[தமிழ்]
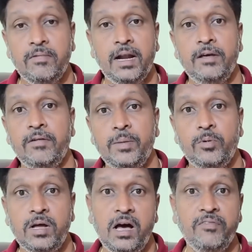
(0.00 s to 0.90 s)

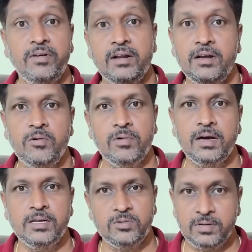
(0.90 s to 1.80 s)
ஒன்று ஆஃபர் இருக்குன்னு
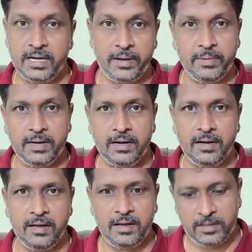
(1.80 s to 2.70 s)
உங்ககிட்ட சொன்ன ஞாபகம்
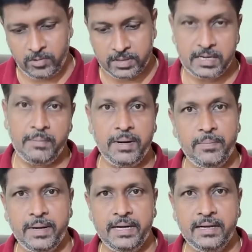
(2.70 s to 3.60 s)
இருங்களா அதுக்கு ஒருத்தர் அப்ளை
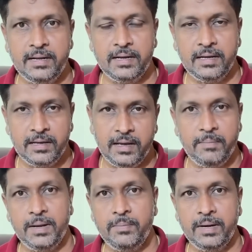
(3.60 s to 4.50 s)
பண்ணிட்டாருங்க
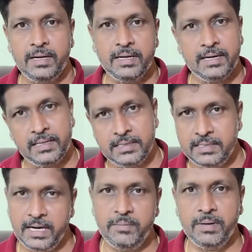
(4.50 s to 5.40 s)
அப்ளை பண்ணிவிட்டு கிட்டத்தட்ட
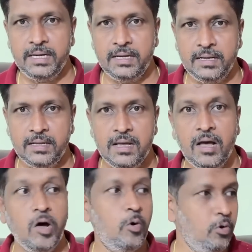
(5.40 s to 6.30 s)
ஜாயின் பண்ணிட்டார்
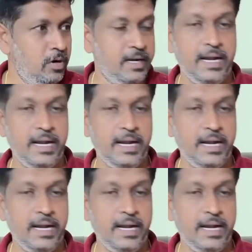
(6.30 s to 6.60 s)
அவரோட